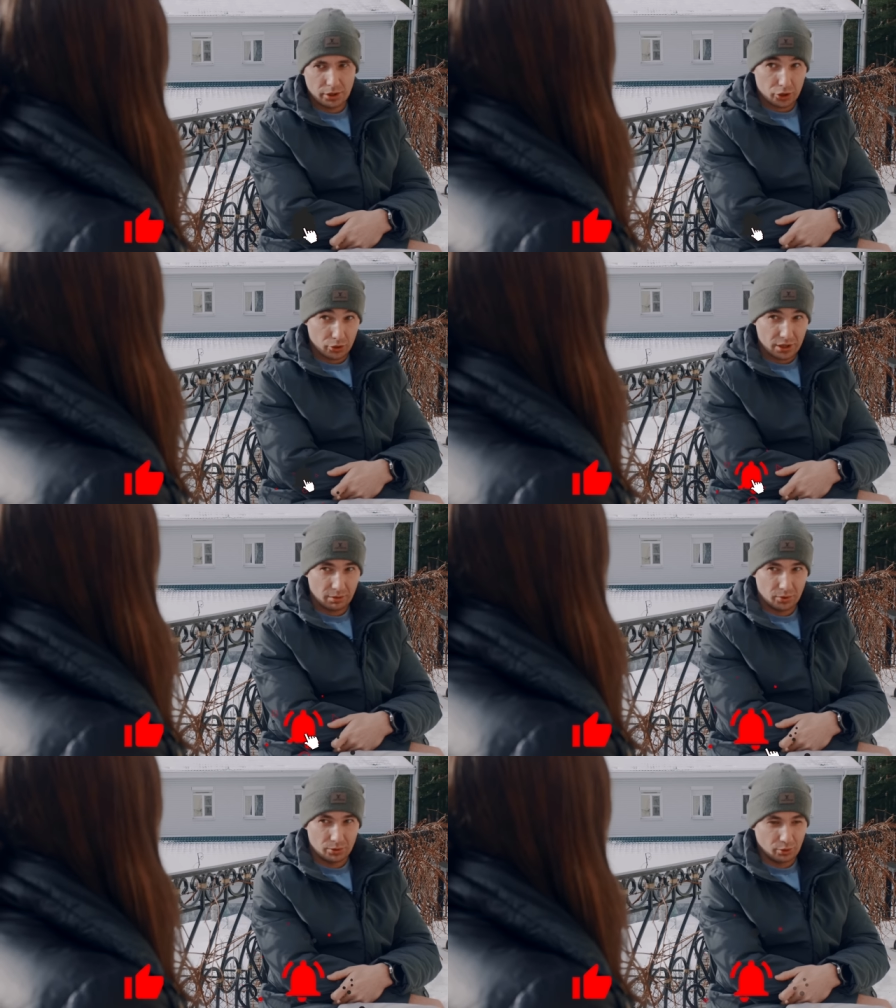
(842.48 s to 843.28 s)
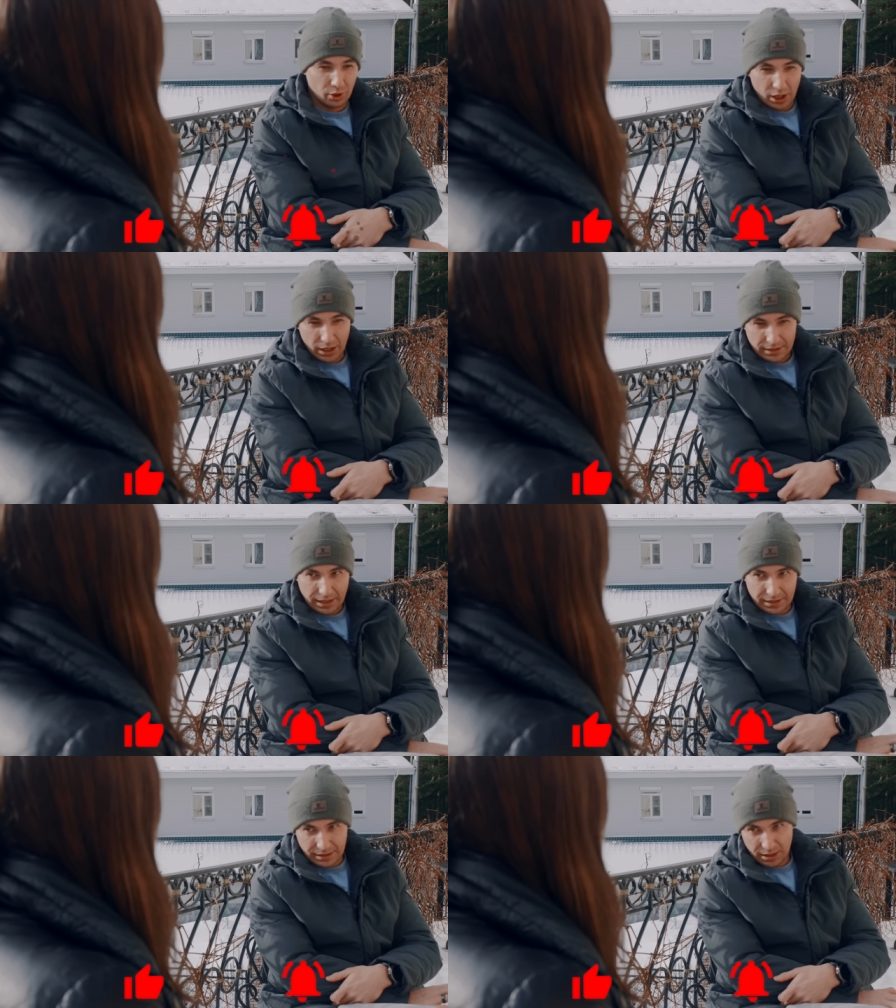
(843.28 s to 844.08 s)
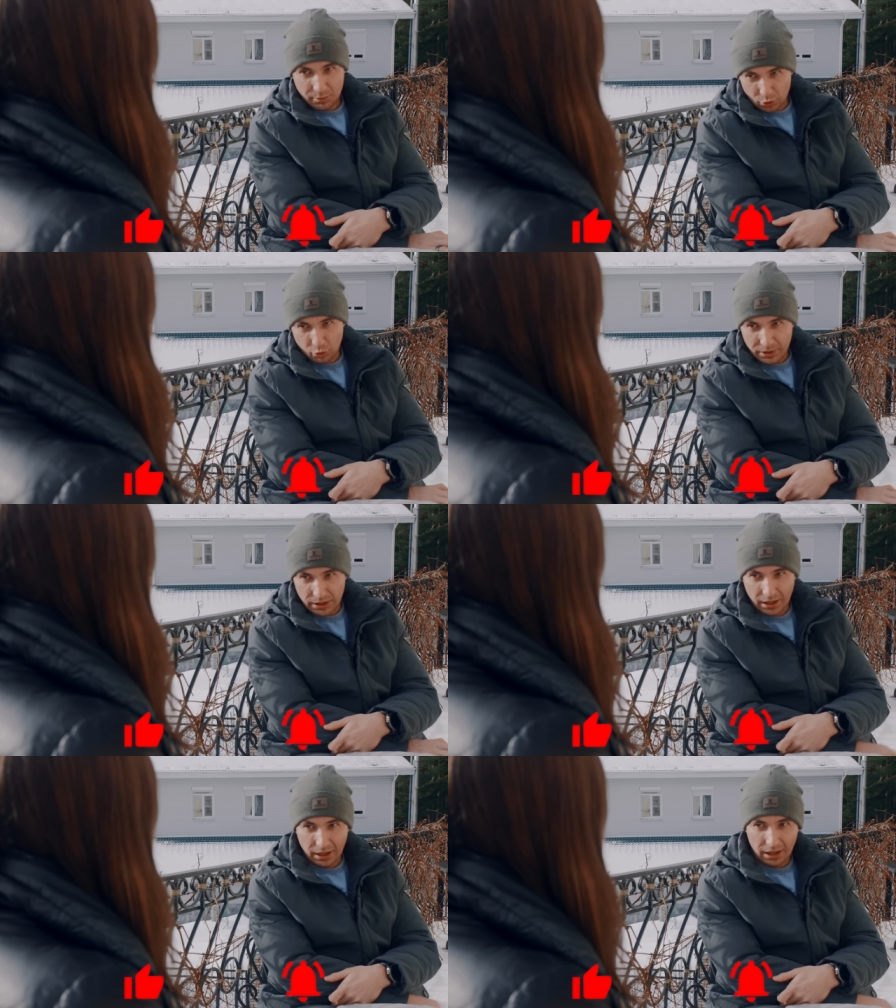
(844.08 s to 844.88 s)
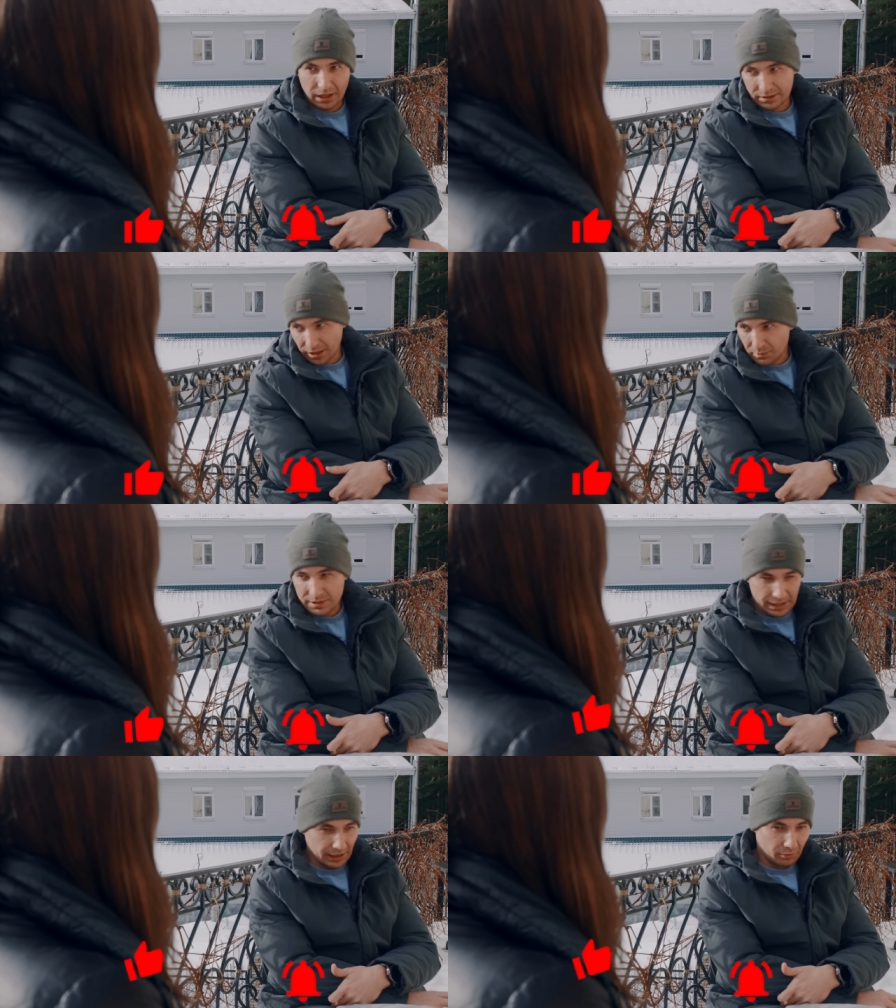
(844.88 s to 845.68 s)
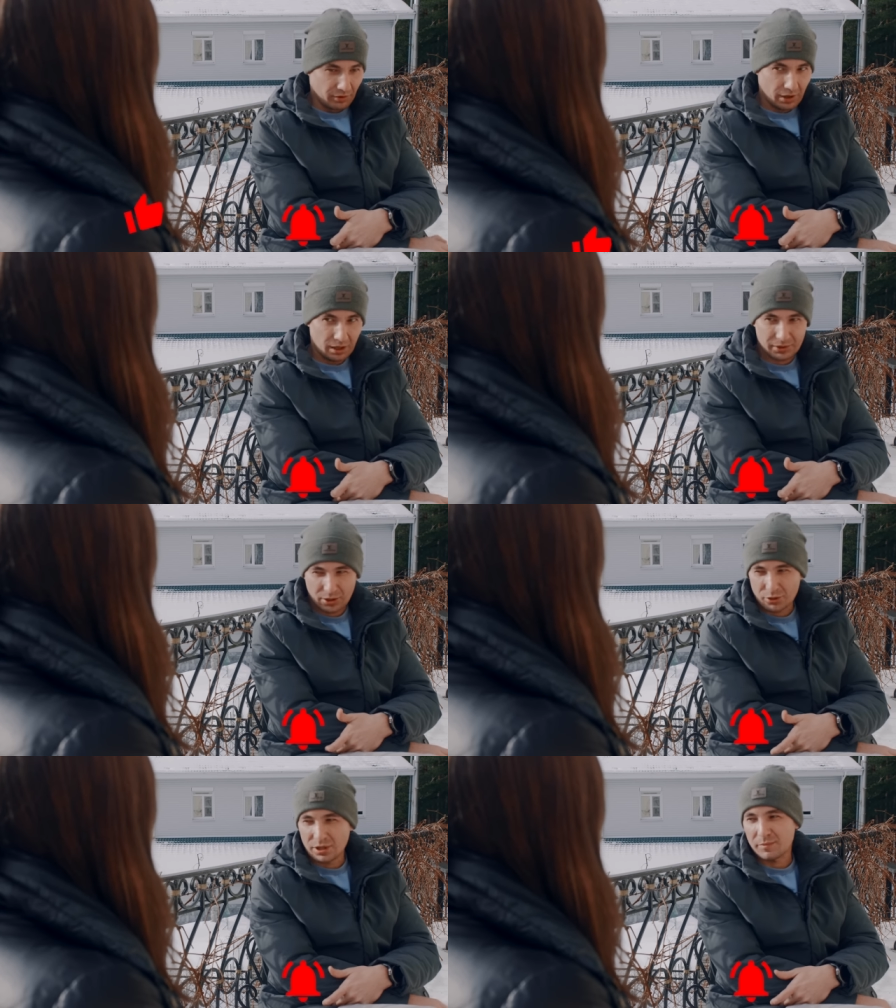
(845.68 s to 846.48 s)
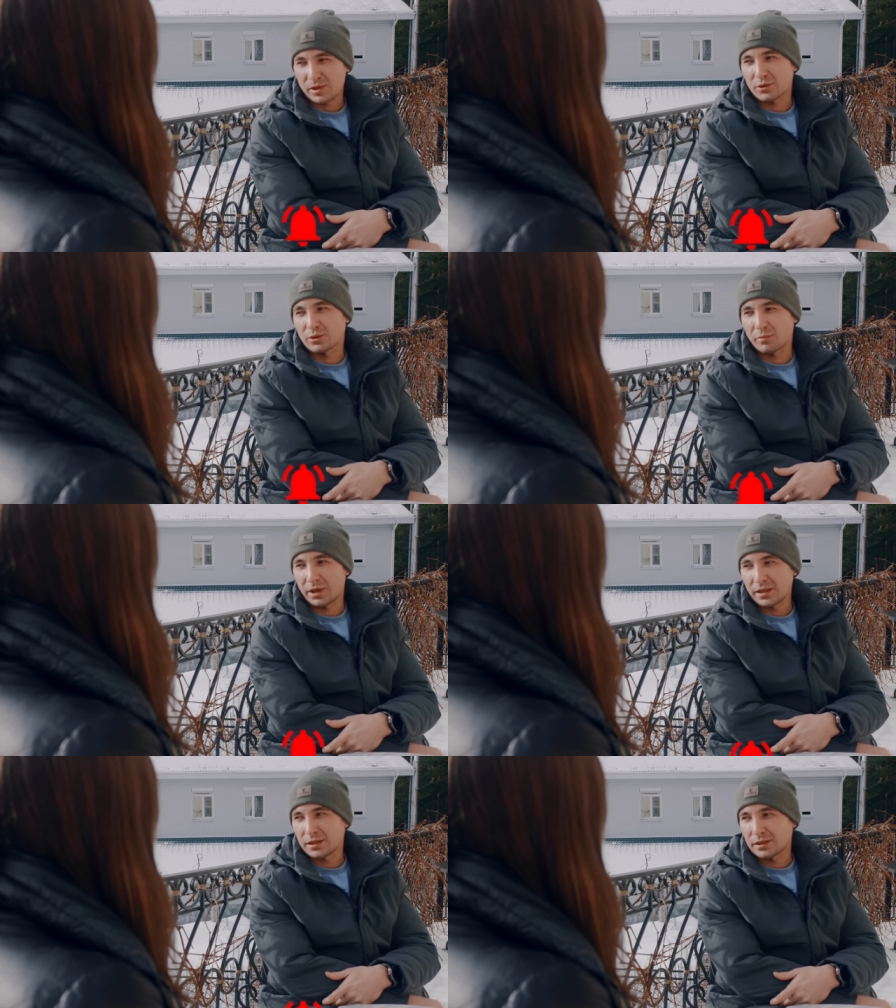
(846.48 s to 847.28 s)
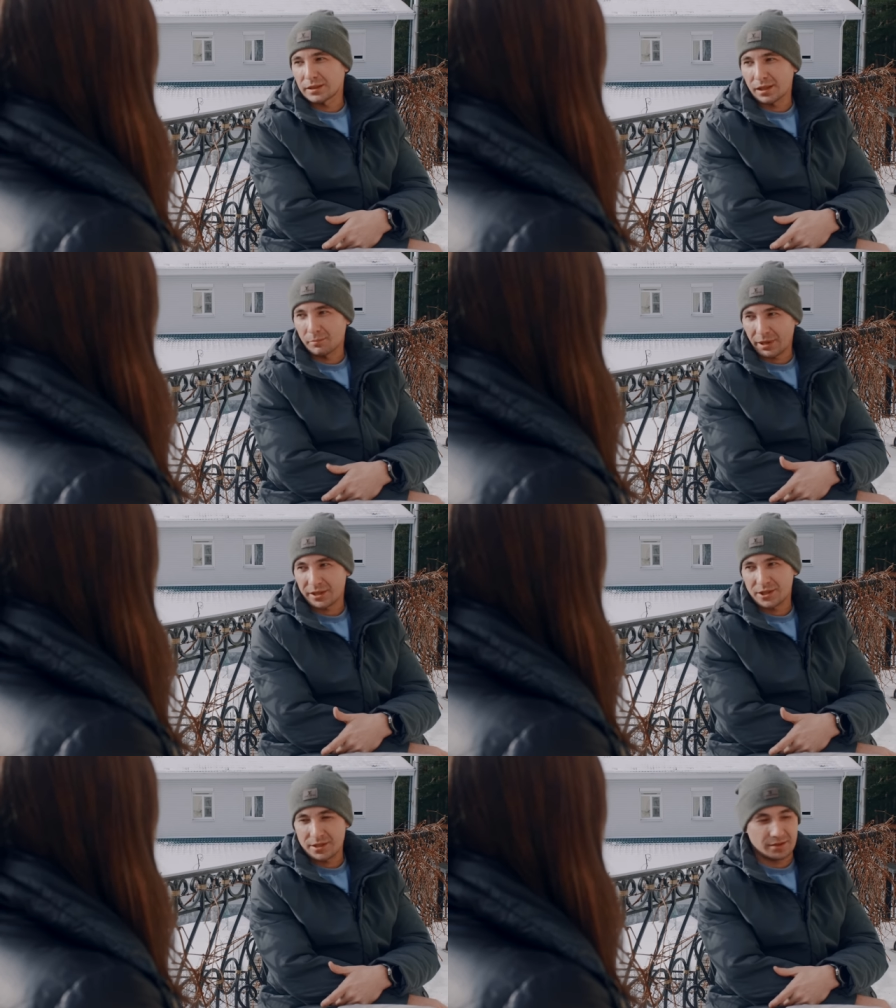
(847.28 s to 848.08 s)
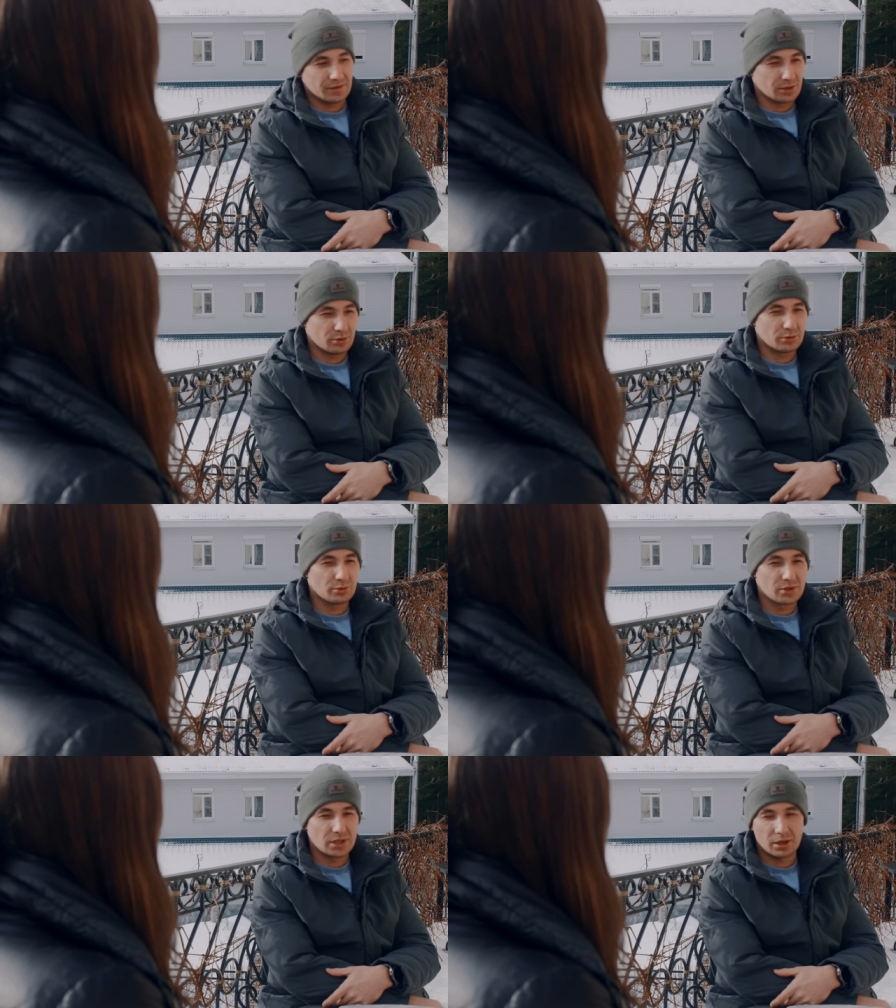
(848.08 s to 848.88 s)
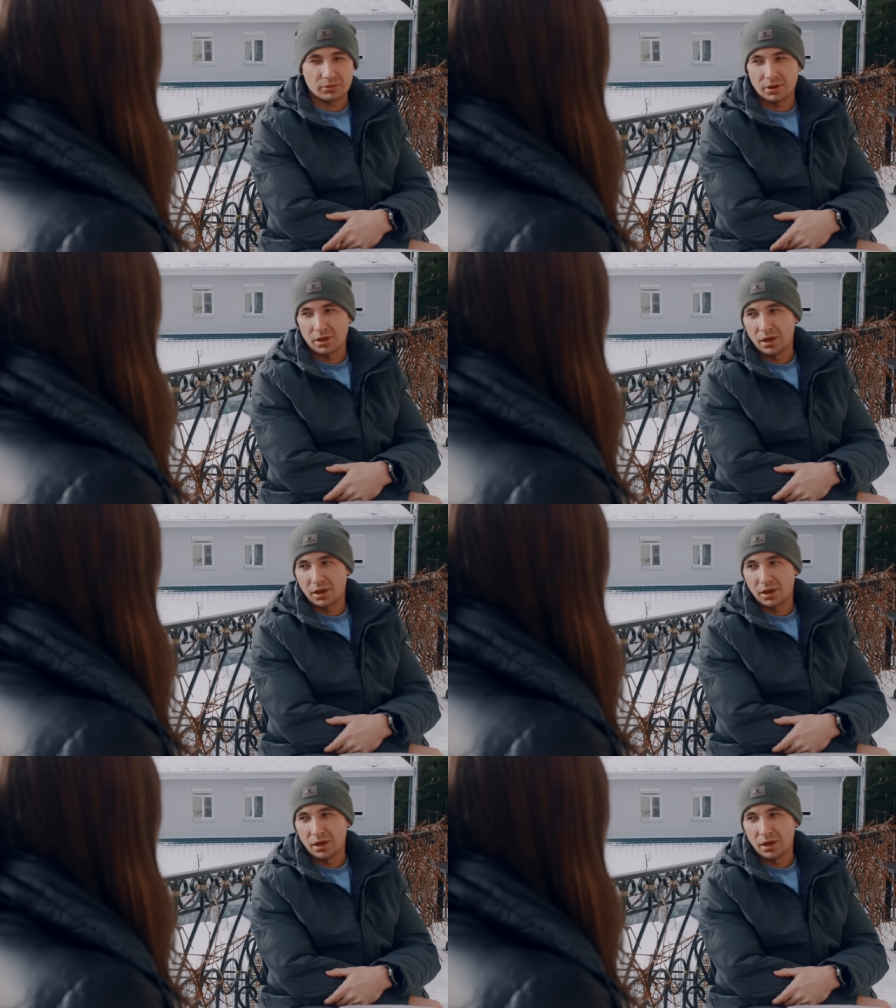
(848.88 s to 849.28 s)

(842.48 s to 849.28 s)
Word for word: я, что со мной. Ну, угу. так не именно у меня, а там, где я бывал, потому что у нас поселок маленький, и там практически все друг друга знают